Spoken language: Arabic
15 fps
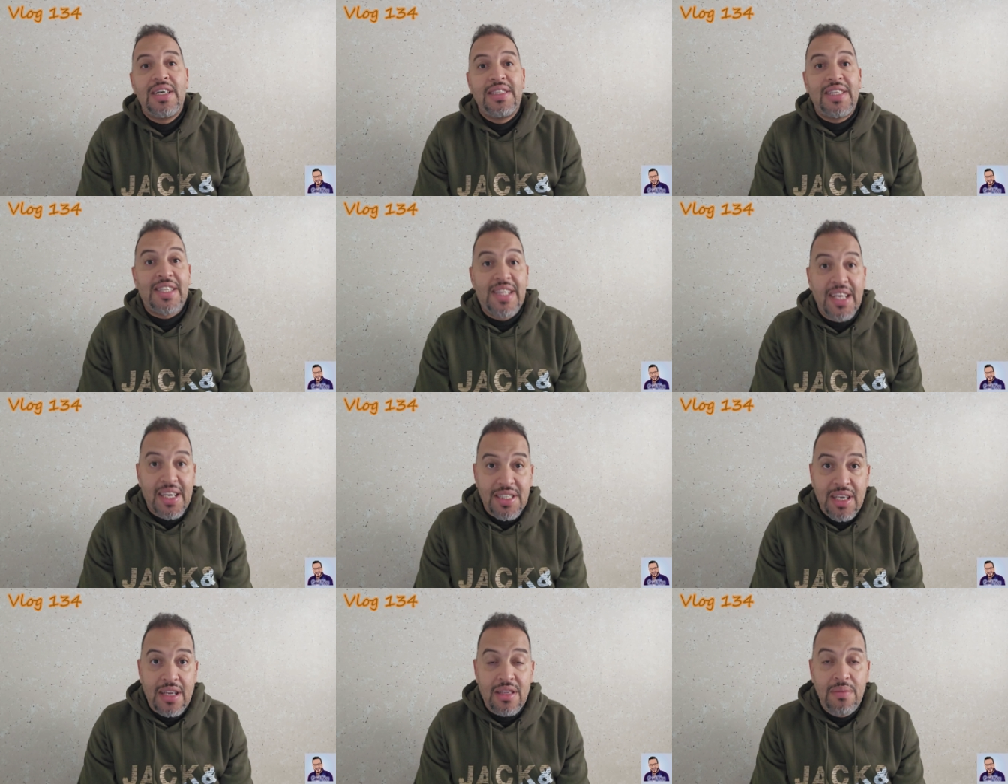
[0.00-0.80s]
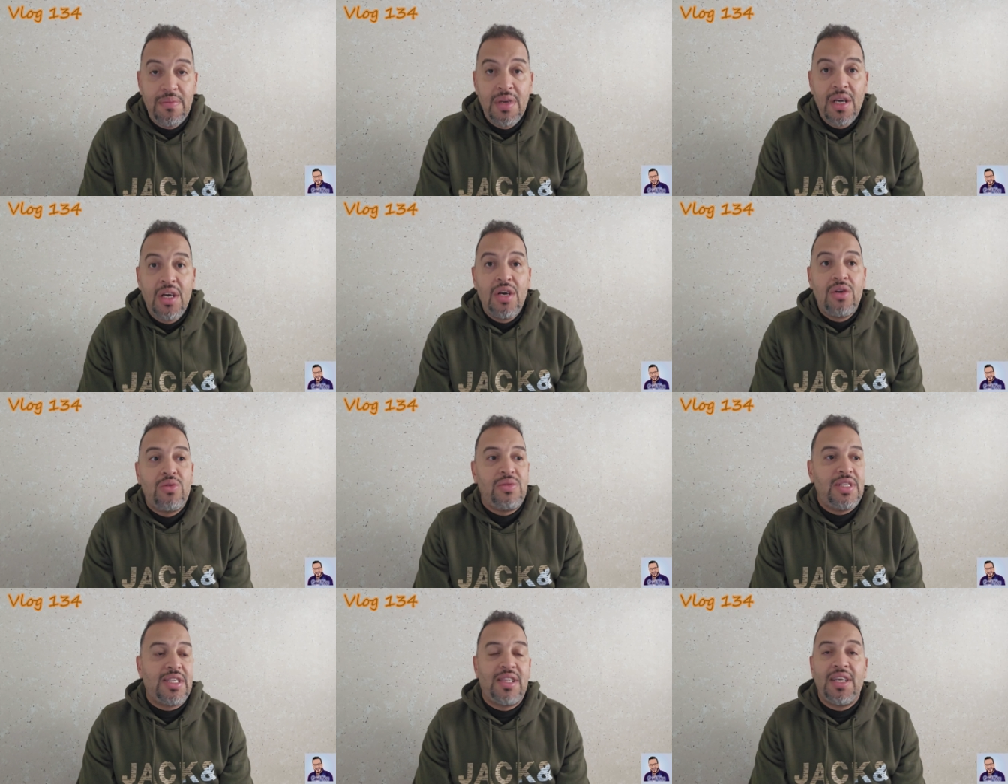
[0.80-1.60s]
الناس اللي كتخدم
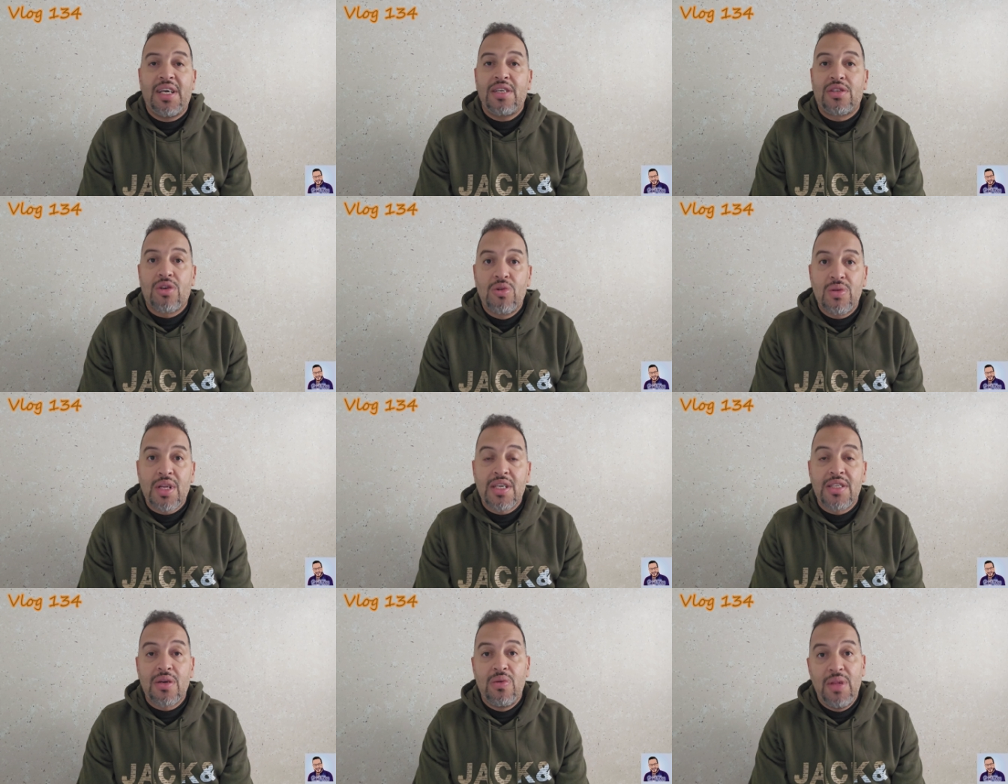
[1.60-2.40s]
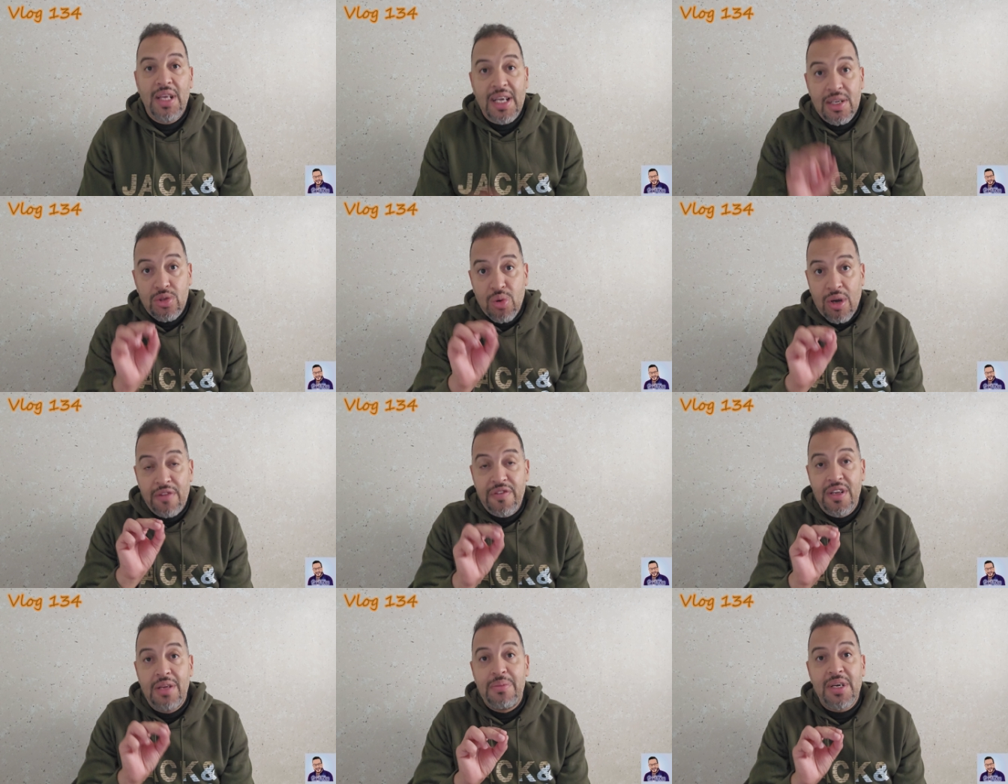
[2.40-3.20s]
والناس اللي كتكون راسها واللي
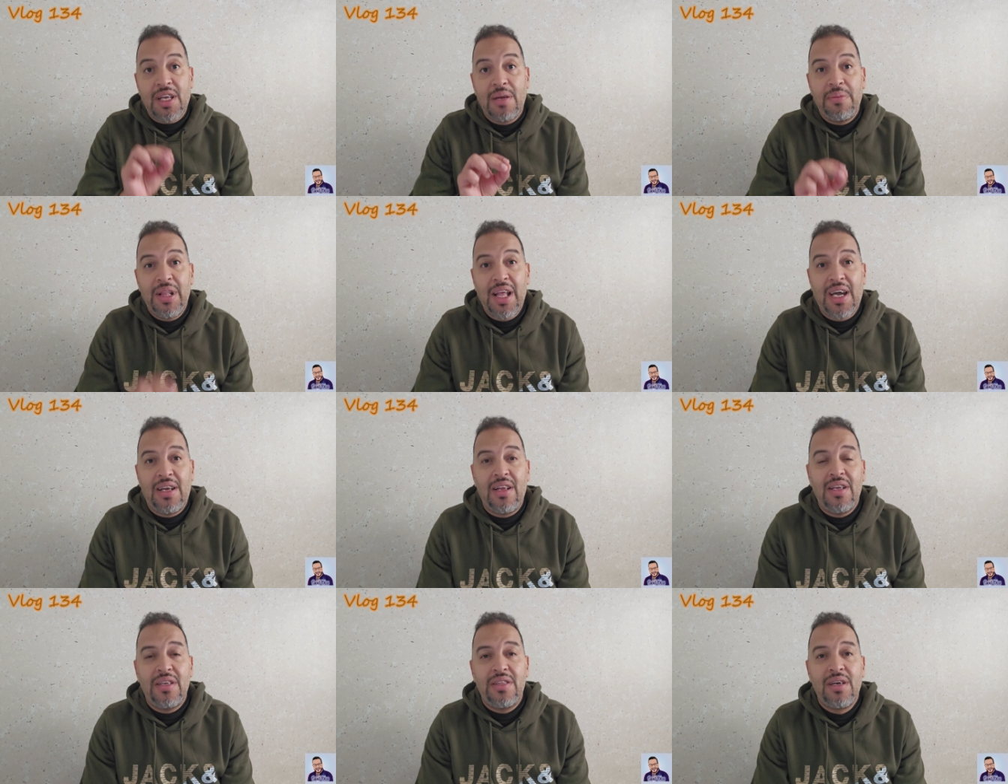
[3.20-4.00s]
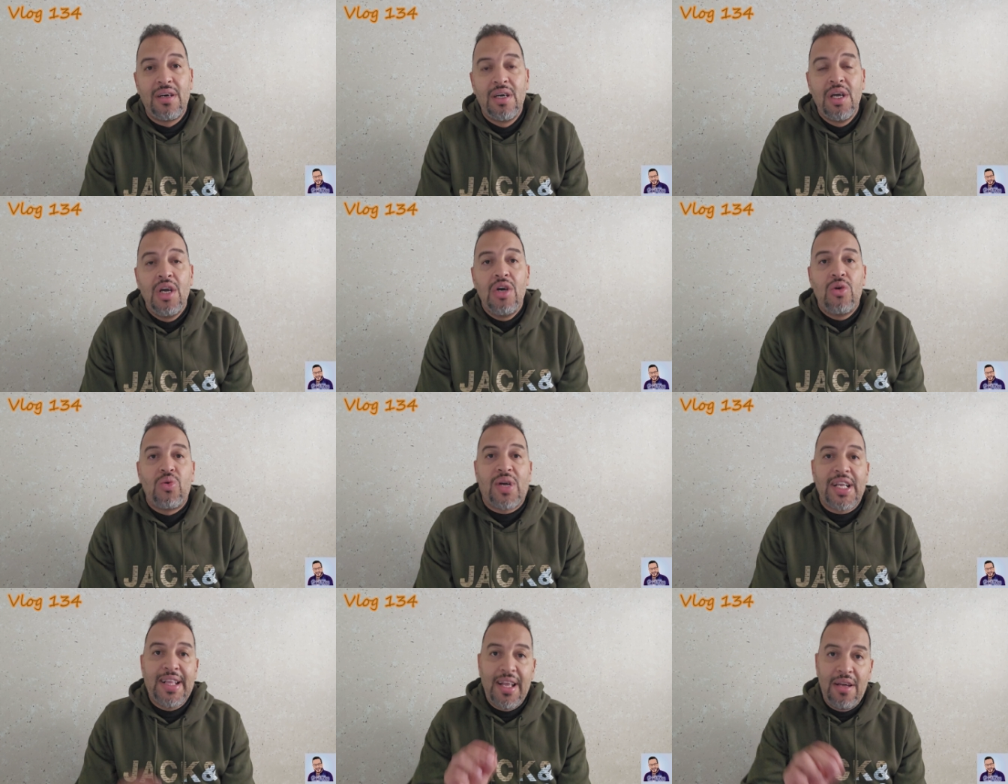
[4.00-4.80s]
كتوقف على مكامن الخلل عندها
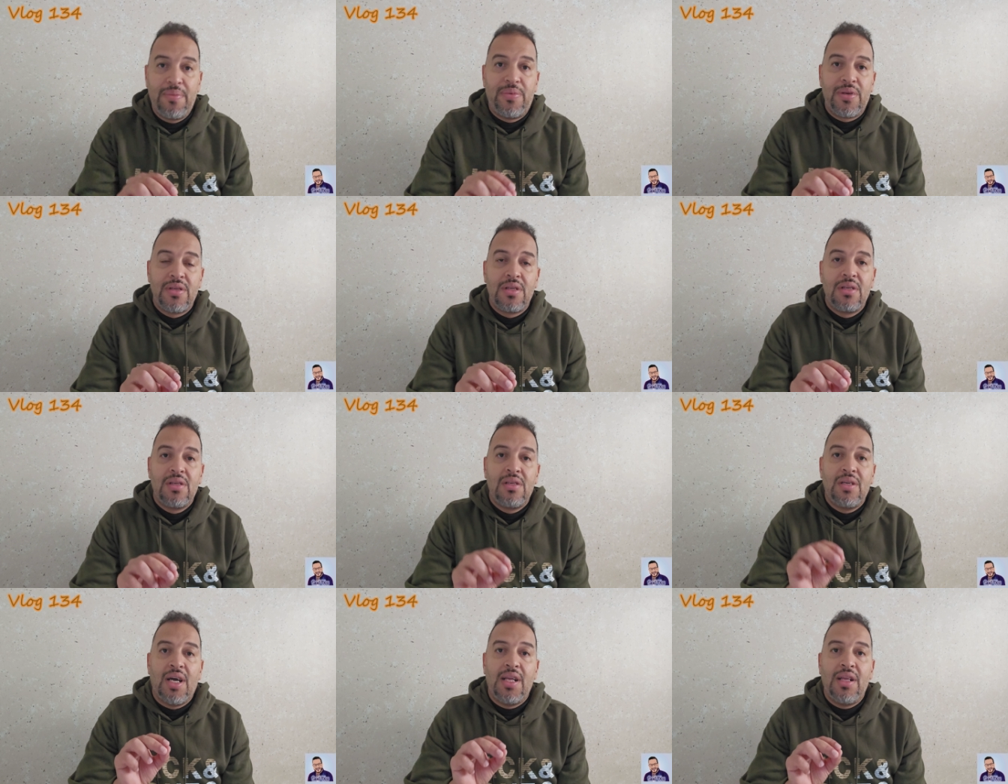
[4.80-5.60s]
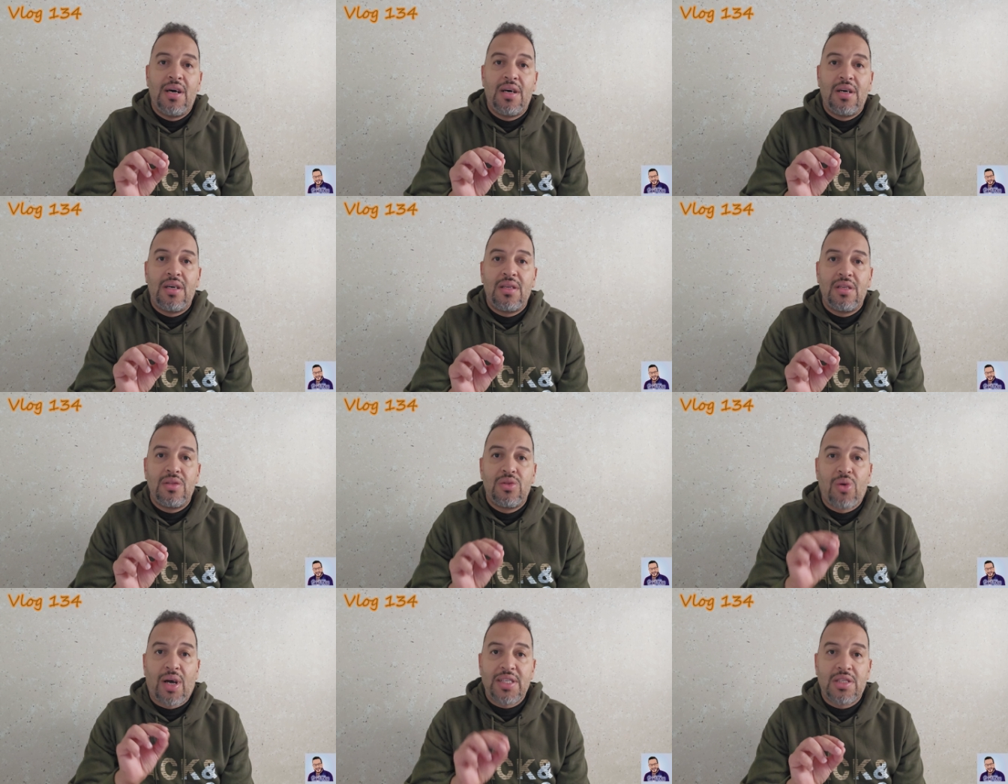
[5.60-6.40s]
وكتلعب على
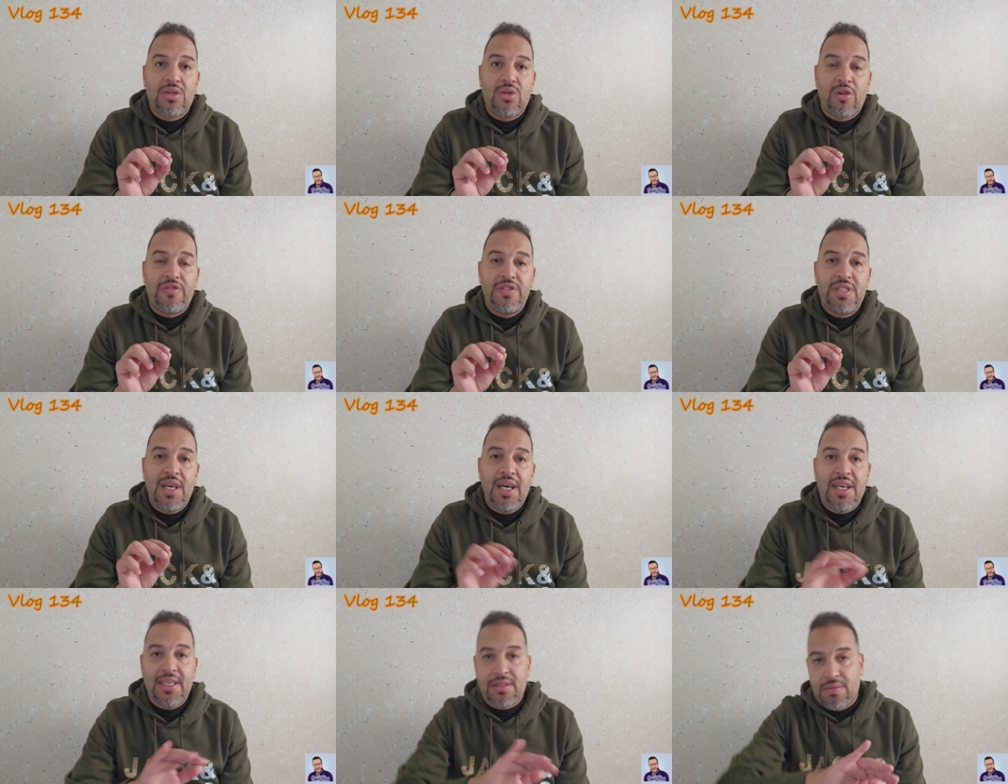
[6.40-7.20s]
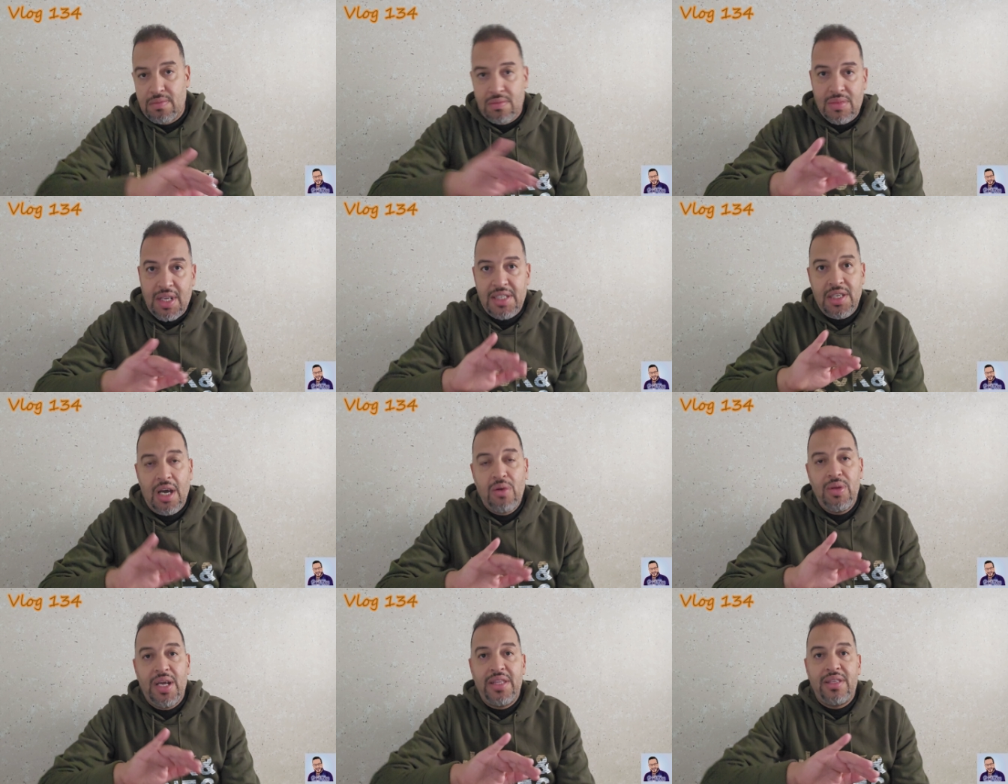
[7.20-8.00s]
نقط الضعف نتاعها
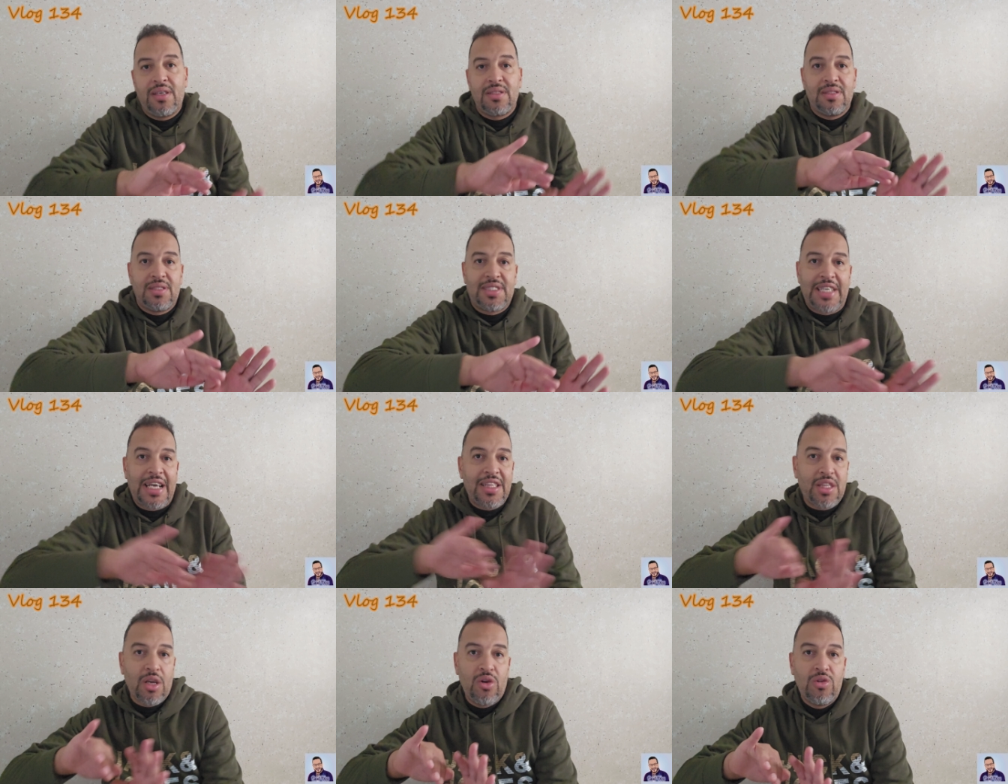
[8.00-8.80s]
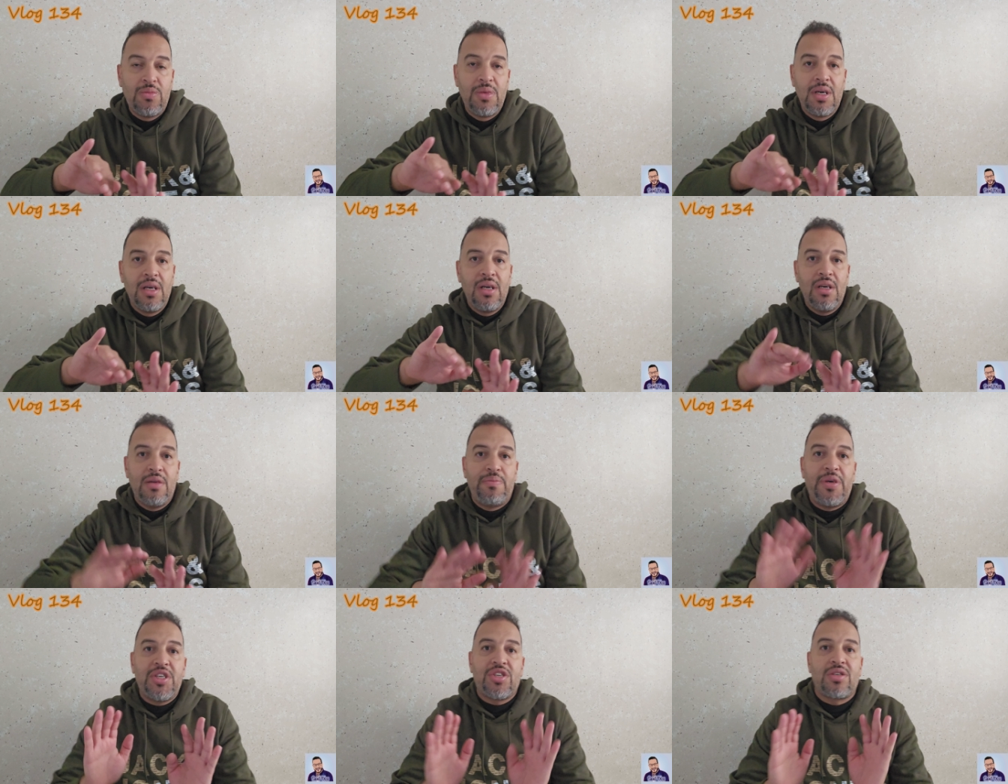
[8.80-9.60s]
كتحاول ان تغطيهم
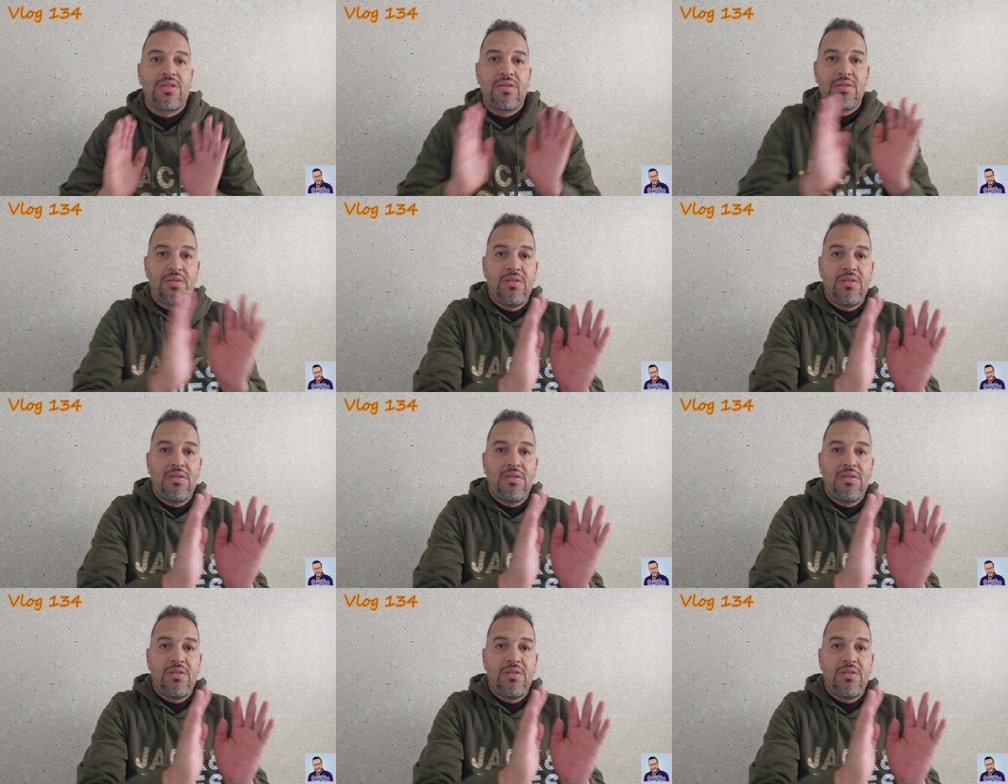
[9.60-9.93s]
باش